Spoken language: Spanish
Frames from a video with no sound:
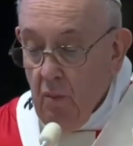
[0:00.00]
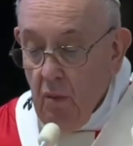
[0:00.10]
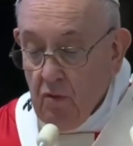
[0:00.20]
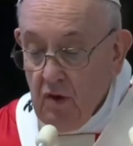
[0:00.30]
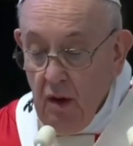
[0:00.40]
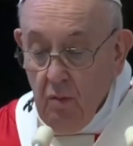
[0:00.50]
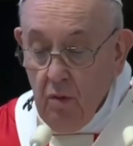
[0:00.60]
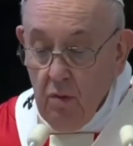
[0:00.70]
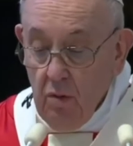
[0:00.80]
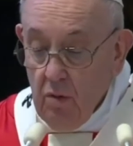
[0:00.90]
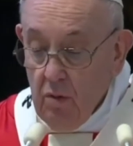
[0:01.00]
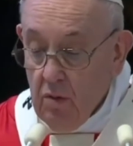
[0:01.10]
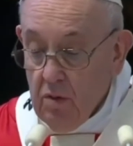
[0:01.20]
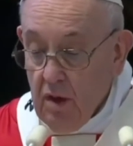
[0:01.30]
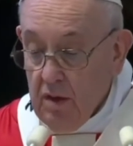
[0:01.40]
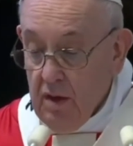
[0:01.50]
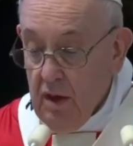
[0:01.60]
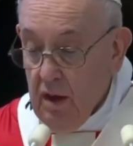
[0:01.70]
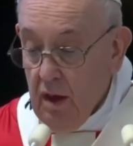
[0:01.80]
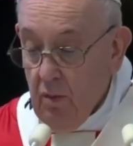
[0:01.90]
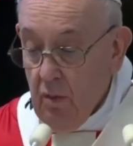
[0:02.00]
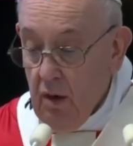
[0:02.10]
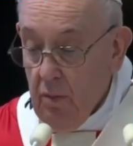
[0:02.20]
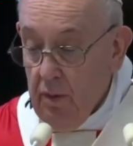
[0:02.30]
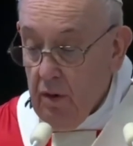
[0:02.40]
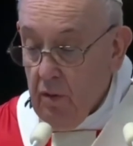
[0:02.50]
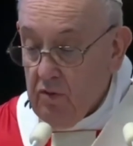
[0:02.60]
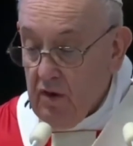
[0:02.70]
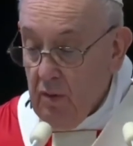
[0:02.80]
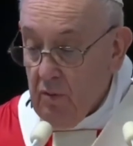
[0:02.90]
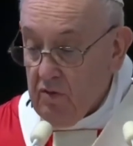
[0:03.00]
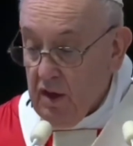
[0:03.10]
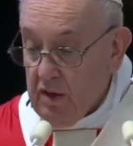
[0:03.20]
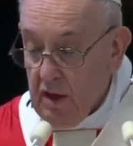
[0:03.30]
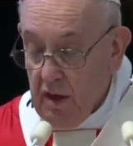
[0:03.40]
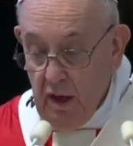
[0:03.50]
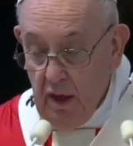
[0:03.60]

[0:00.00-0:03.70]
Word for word: Possiamo no tradire quello per cui siamo stati